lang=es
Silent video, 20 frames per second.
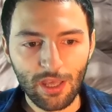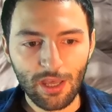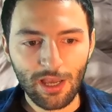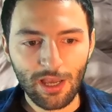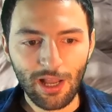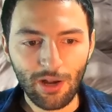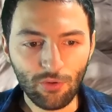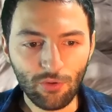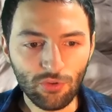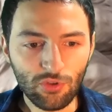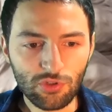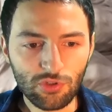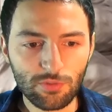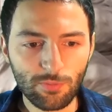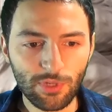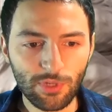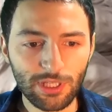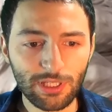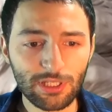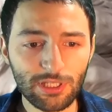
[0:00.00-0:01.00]
Algunos
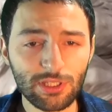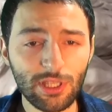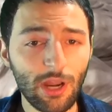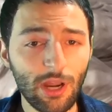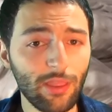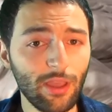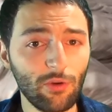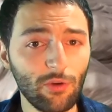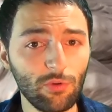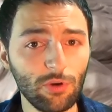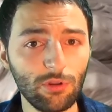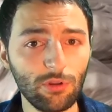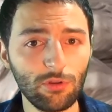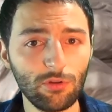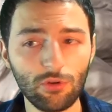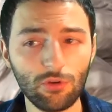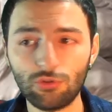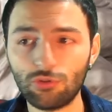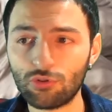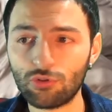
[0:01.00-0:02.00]
pueden estar de acuerdo,
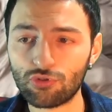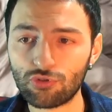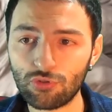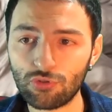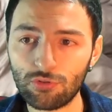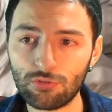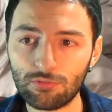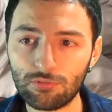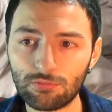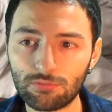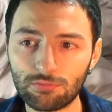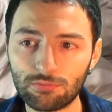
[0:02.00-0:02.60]
otros no.